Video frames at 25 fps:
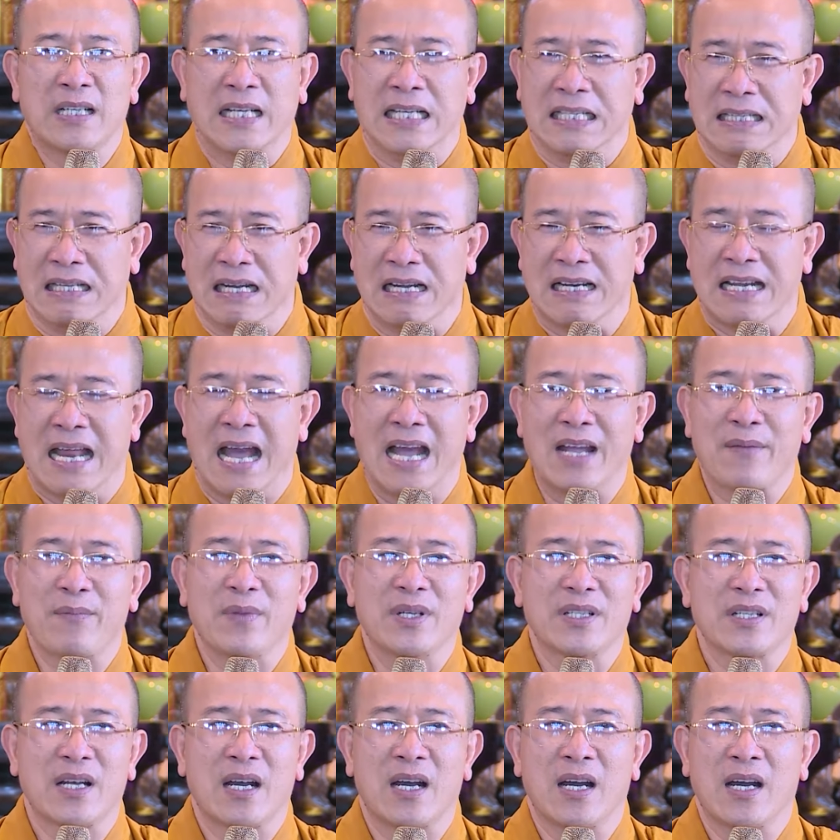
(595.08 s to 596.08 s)
cái thời đại
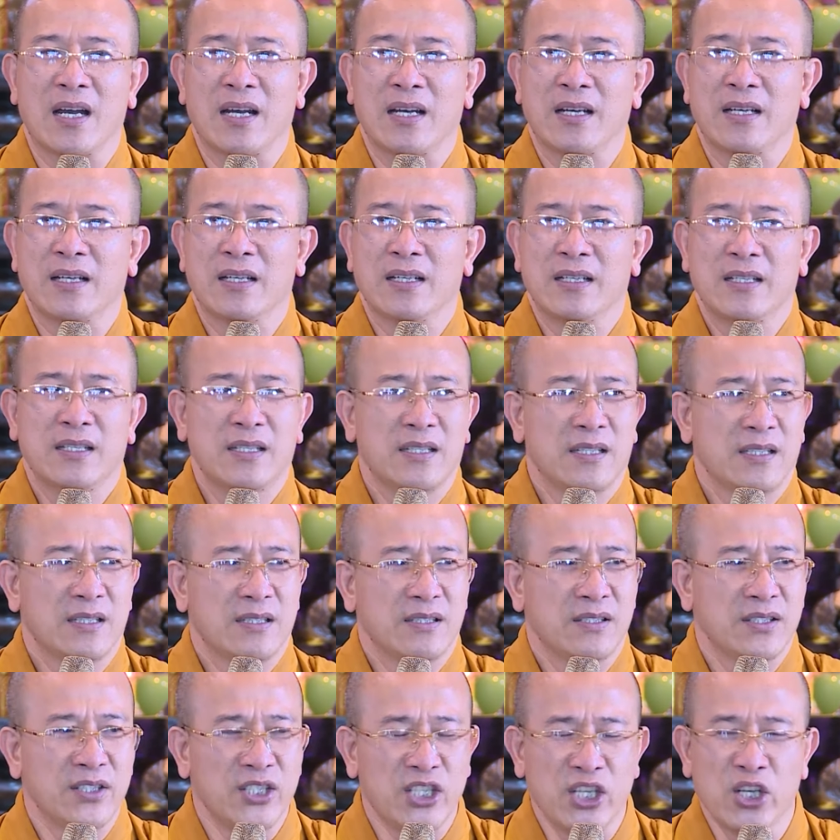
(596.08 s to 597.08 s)
bây giờ
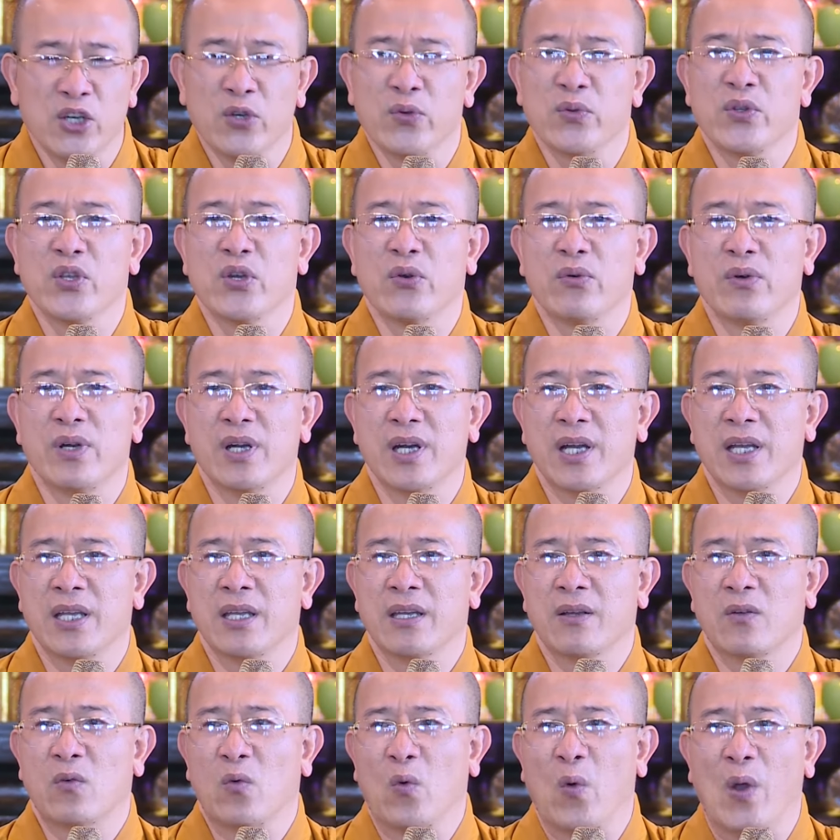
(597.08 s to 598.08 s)
nhiều nhiều
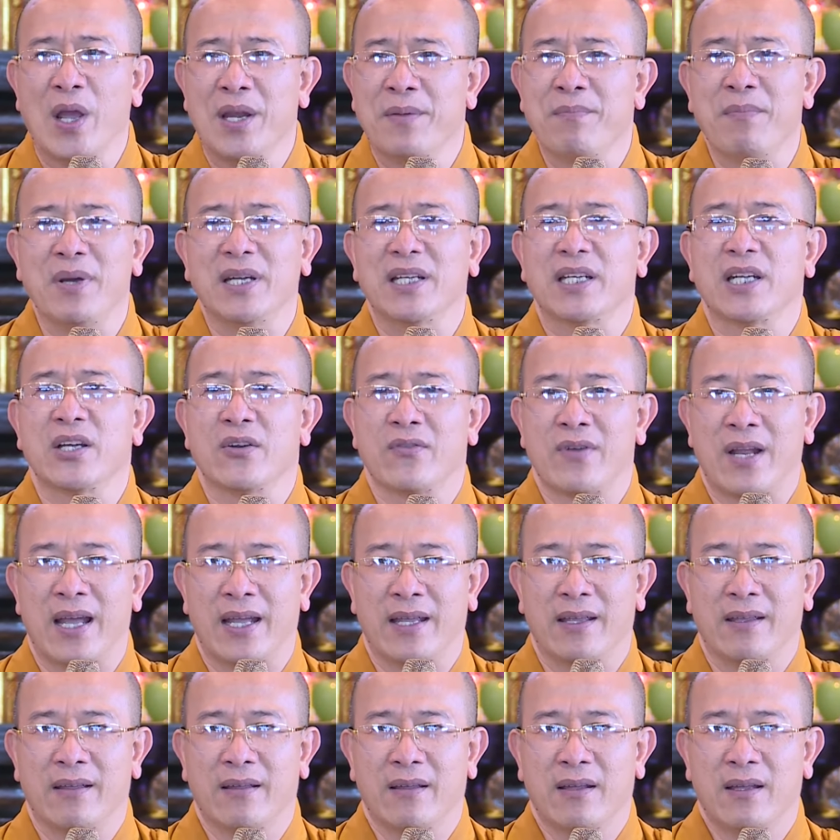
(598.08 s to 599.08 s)
người quên mất điều
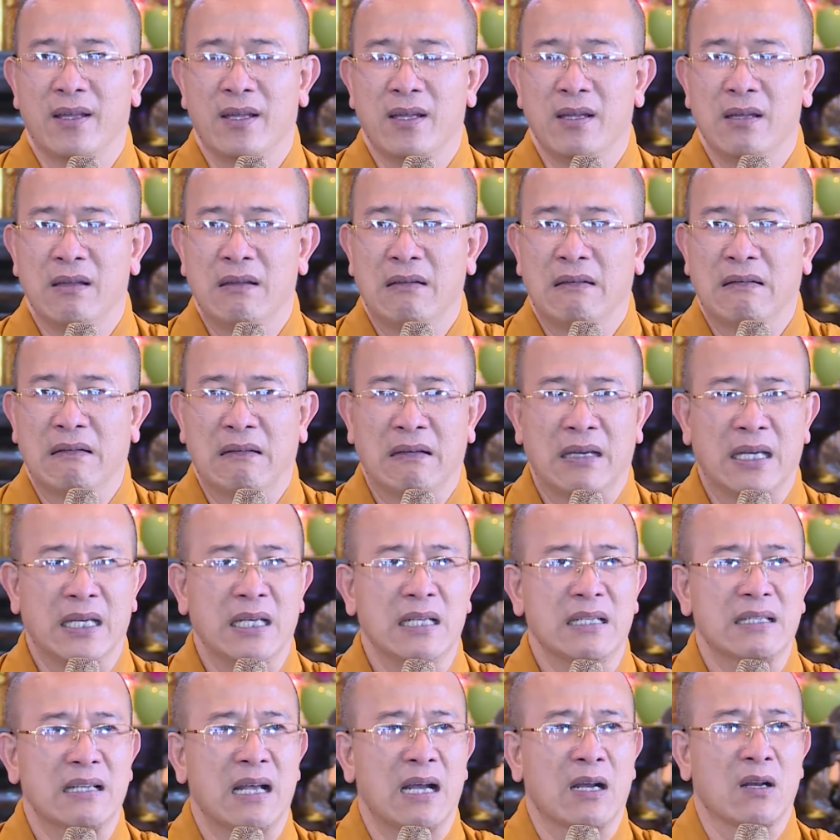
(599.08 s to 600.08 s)
này
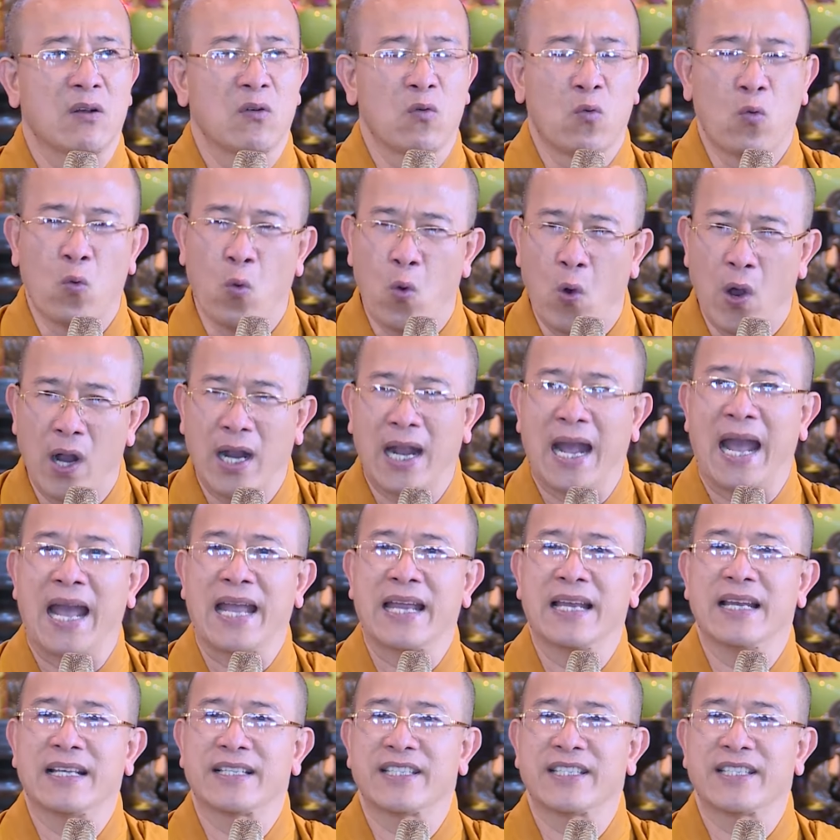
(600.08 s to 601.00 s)
nghĩ rằng của cải